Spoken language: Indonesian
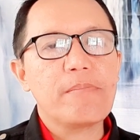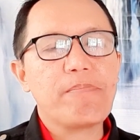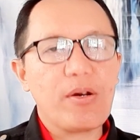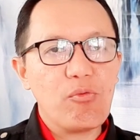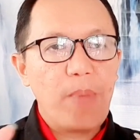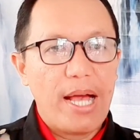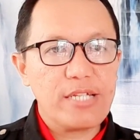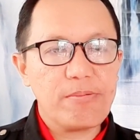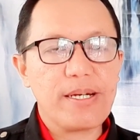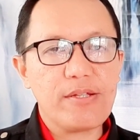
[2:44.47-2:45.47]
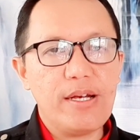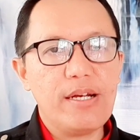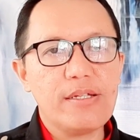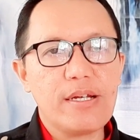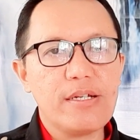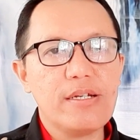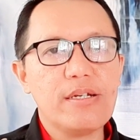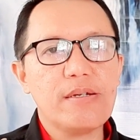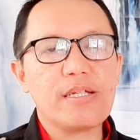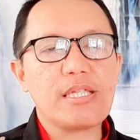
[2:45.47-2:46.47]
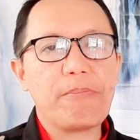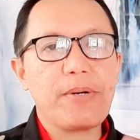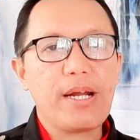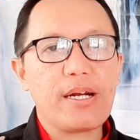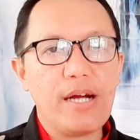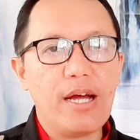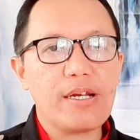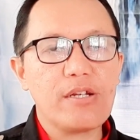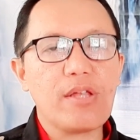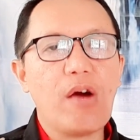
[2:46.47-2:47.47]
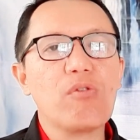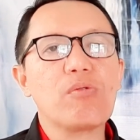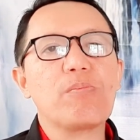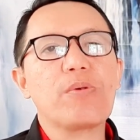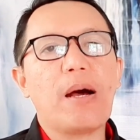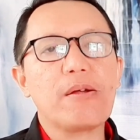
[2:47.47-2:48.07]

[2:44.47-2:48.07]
perlu emas begitu ya jadi tetap berharga dari tahun